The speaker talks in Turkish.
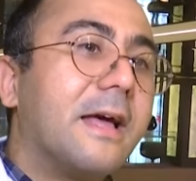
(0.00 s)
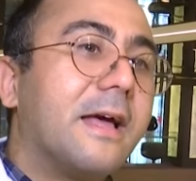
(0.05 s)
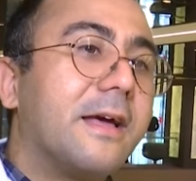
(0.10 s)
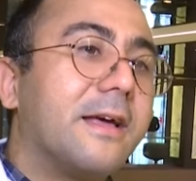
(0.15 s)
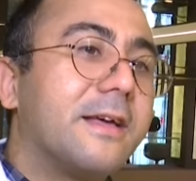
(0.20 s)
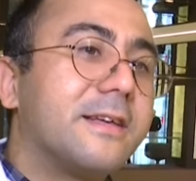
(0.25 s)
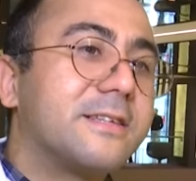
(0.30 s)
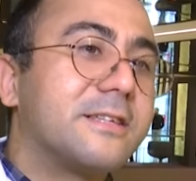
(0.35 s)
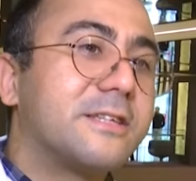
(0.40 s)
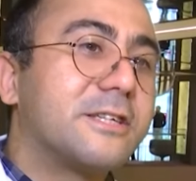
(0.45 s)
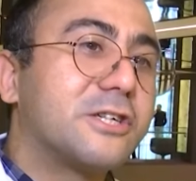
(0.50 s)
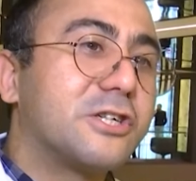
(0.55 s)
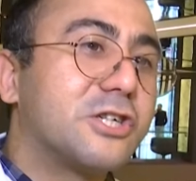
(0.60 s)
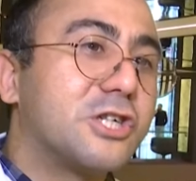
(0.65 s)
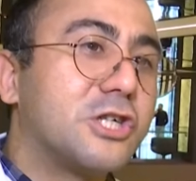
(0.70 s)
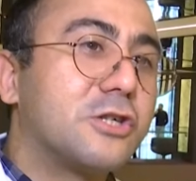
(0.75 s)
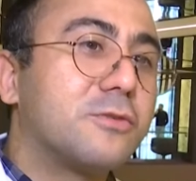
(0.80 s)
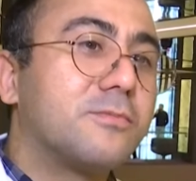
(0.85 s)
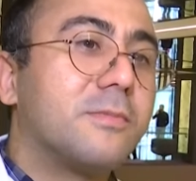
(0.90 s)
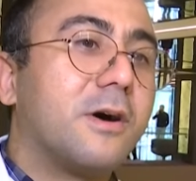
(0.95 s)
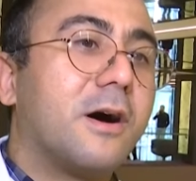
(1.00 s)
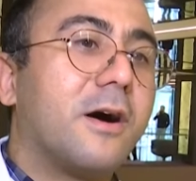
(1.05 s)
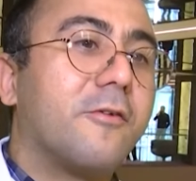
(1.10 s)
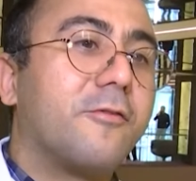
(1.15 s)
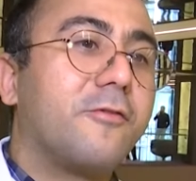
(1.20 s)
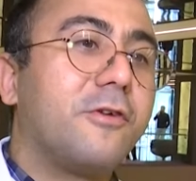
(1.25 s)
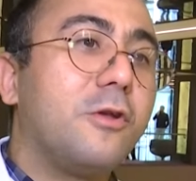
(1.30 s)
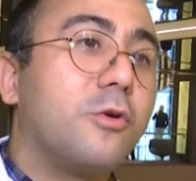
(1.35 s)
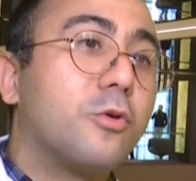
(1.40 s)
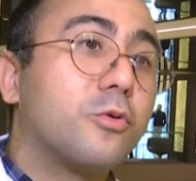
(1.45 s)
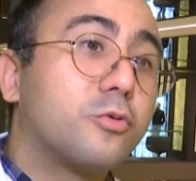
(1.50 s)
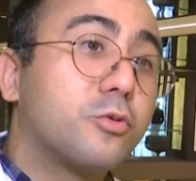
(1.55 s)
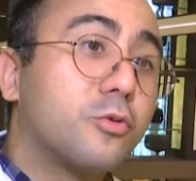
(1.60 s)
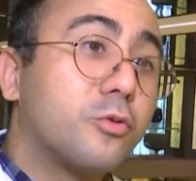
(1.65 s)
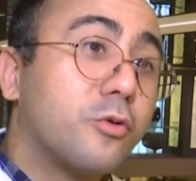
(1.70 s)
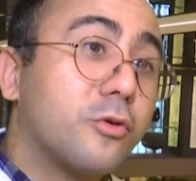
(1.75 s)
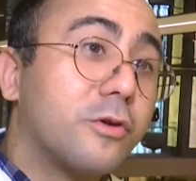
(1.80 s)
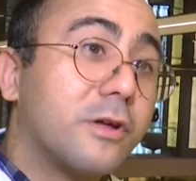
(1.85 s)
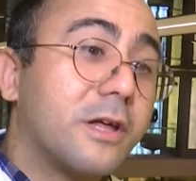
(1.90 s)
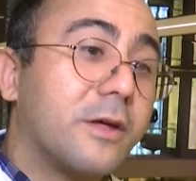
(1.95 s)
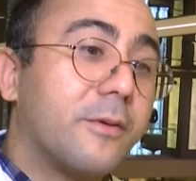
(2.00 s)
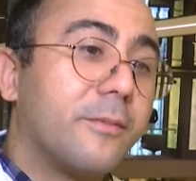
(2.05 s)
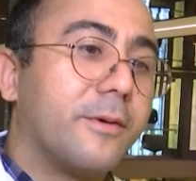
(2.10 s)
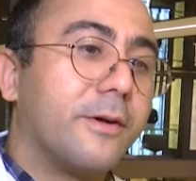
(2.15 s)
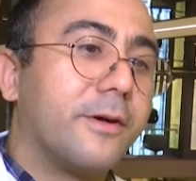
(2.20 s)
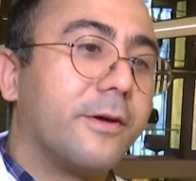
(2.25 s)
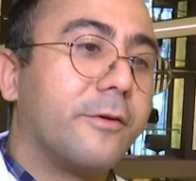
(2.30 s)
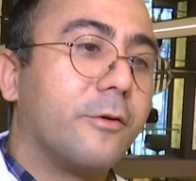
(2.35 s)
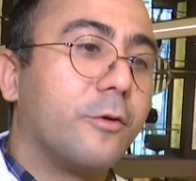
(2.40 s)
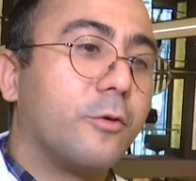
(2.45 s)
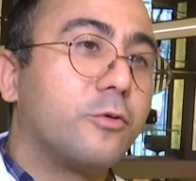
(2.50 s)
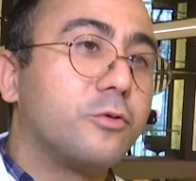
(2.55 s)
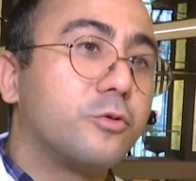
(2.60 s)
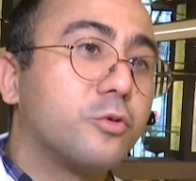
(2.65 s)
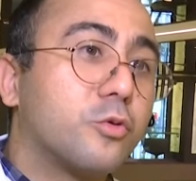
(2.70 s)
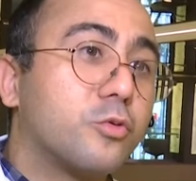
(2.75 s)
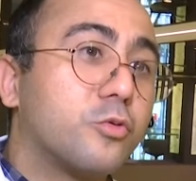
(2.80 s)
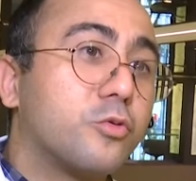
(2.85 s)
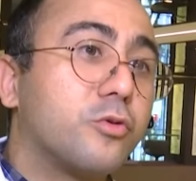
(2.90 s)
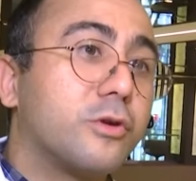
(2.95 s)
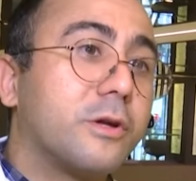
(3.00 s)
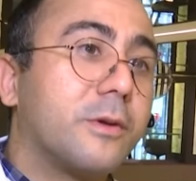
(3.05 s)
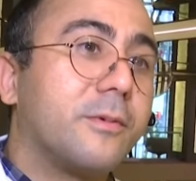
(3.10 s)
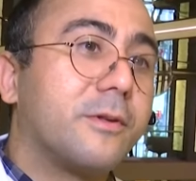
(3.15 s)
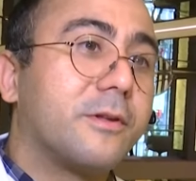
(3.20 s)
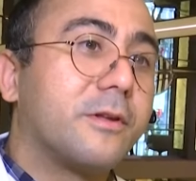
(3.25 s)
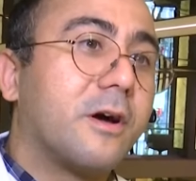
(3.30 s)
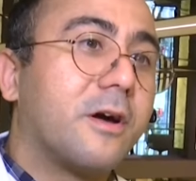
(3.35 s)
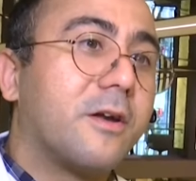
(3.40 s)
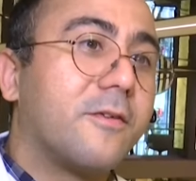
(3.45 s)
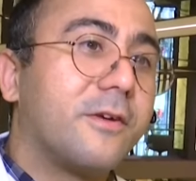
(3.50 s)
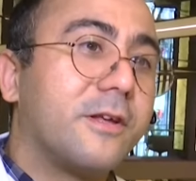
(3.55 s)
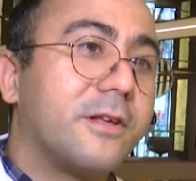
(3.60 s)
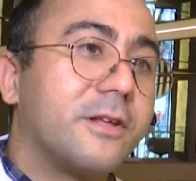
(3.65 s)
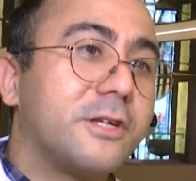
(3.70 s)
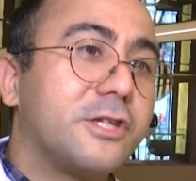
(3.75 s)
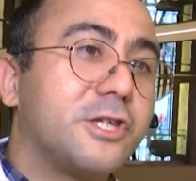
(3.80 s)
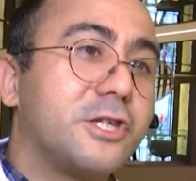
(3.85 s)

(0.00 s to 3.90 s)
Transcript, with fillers: e, sıkışma, fil oturur gibi, öküz oturur gibi tarif edildiği